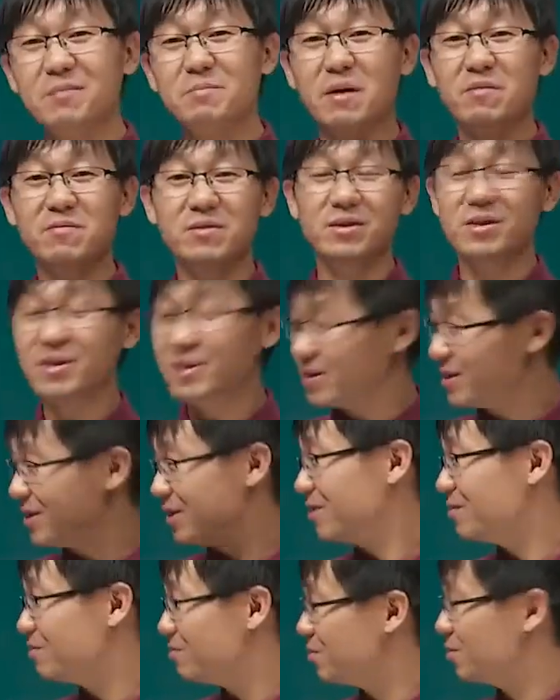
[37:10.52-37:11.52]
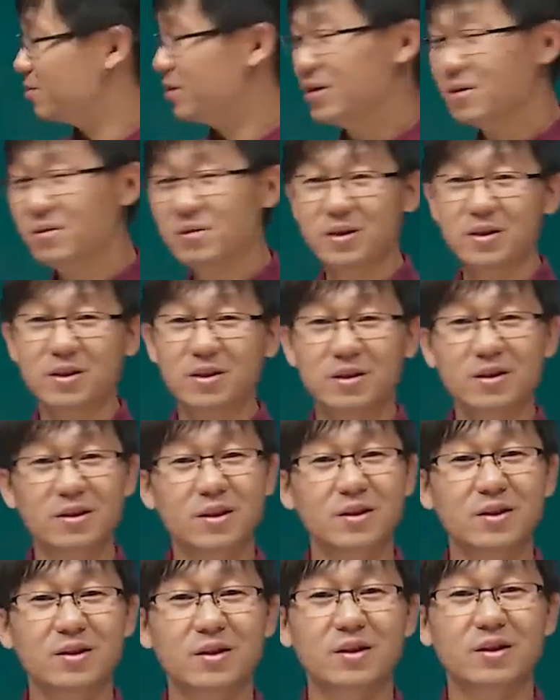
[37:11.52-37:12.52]
这百分之十的股权都已经。
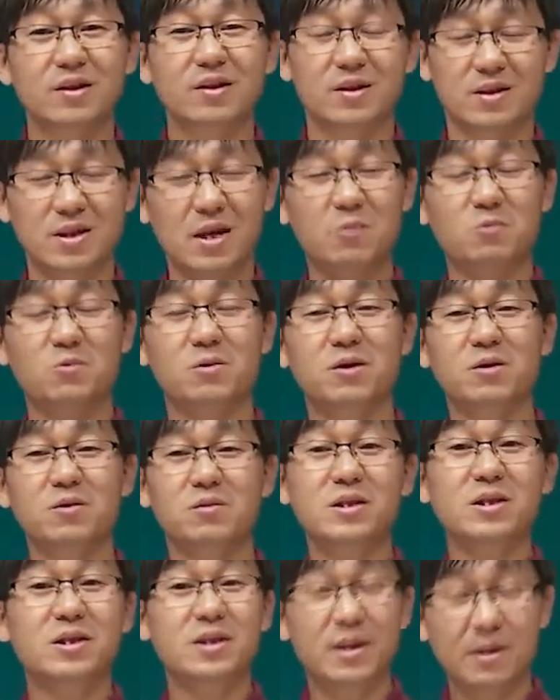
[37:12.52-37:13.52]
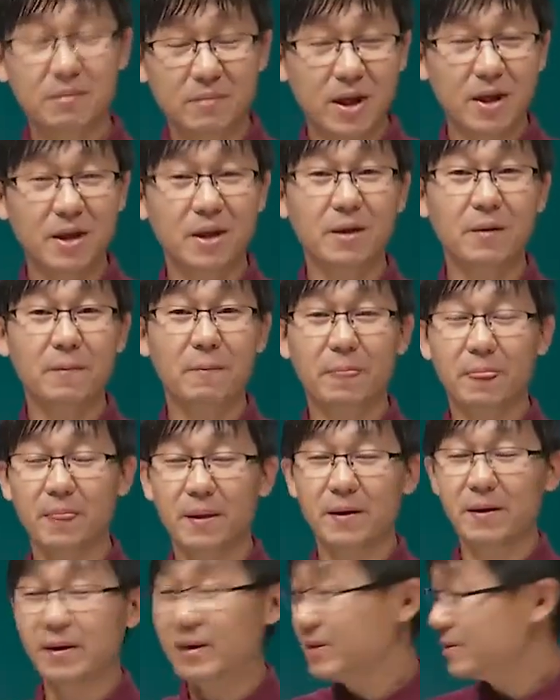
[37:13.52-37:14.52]
差不多能有一千万呢，
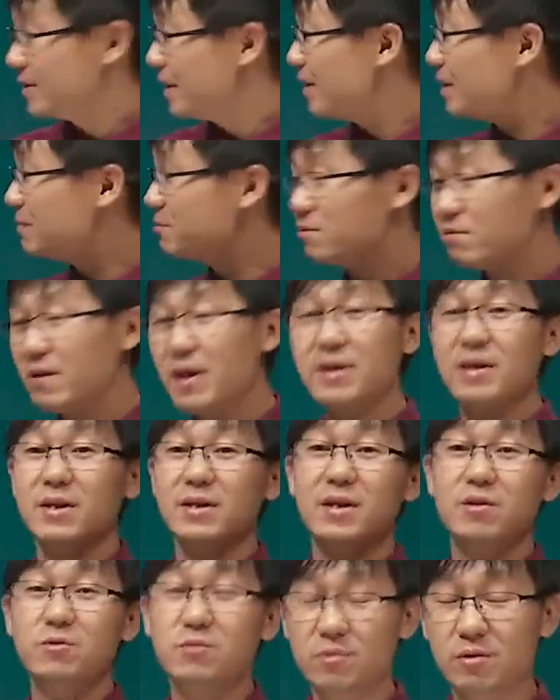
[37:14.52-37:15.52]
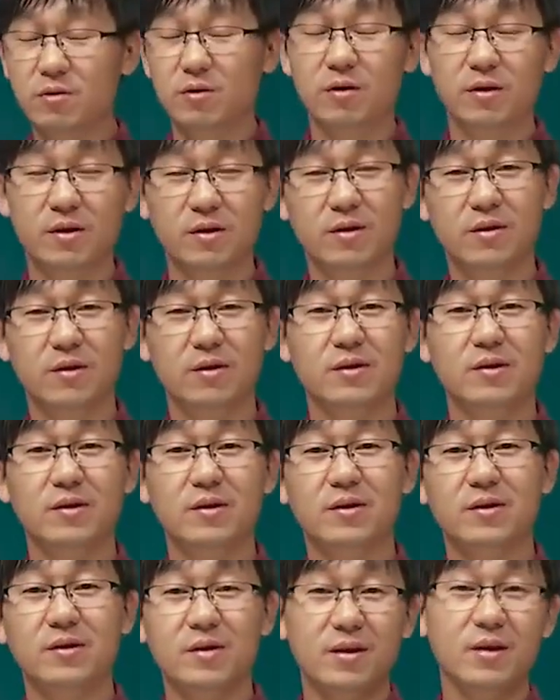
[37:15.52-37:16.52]
啊，再这么发展下去，啊，
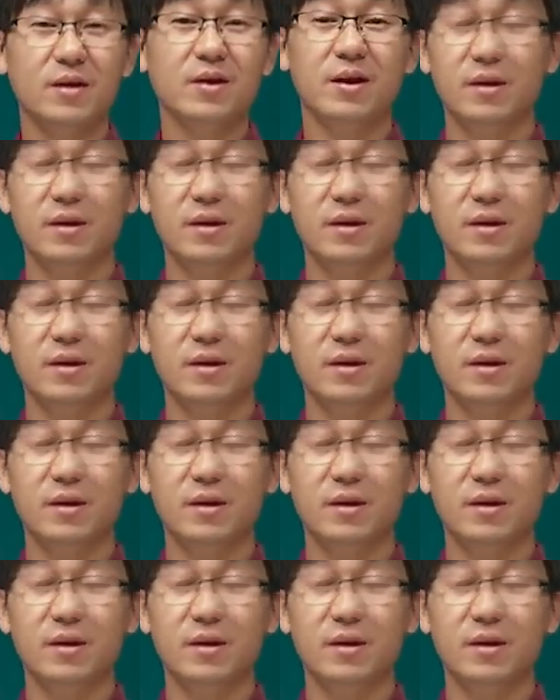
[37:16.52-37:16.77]
那得